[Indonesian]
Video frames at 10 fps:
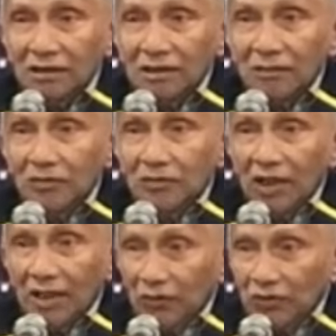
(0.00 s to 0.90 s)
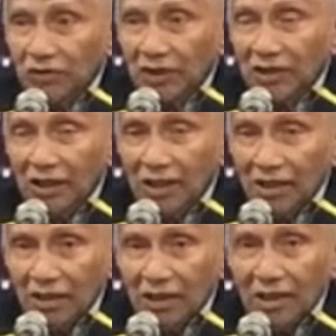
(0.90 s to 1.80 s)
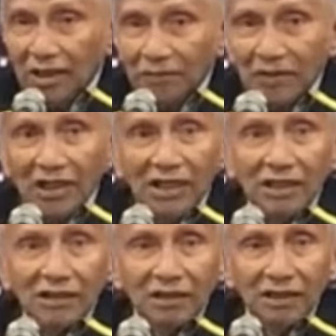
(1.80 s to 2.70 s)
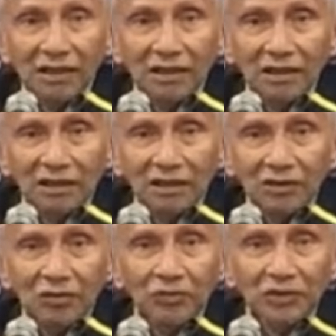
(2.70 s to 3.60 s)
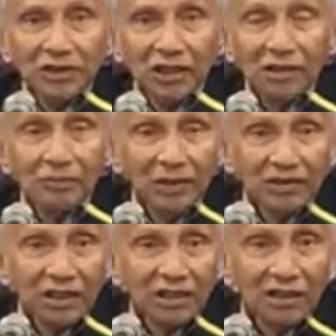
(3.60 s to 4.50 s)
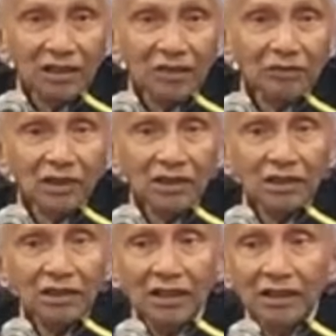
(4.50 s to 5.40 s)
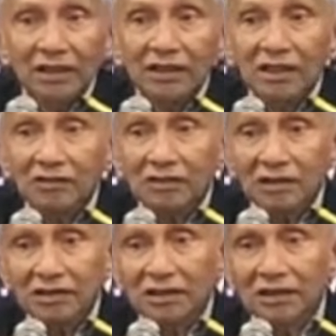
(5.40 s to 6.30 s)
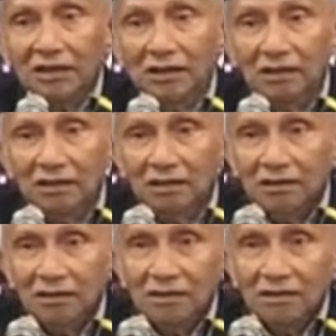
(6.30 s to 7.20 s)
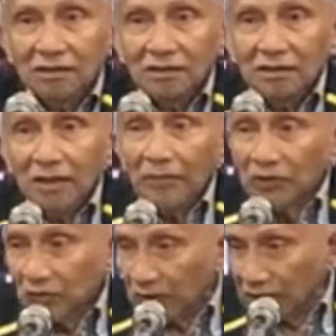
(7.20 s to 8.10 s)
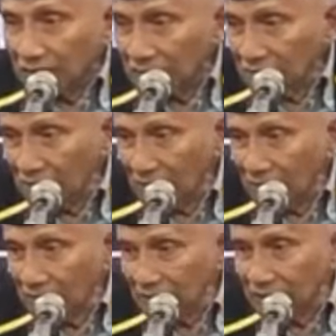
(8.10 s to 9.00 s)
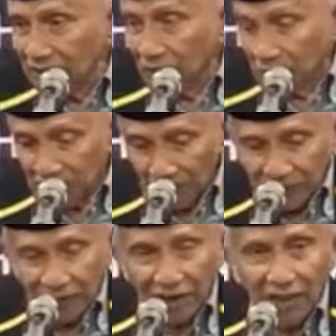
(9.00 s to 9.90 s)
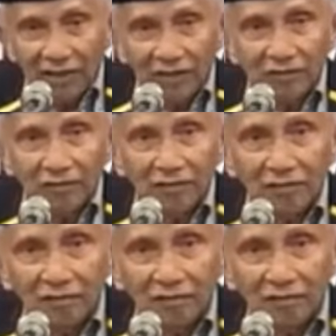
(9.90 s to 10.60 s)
Kemudian keputusan MK, ya, itu bisa dibatalkan lewat hari ini ya kalau tidak salah. Iya. Nah besok katanya akan ada di besar-besaran itu.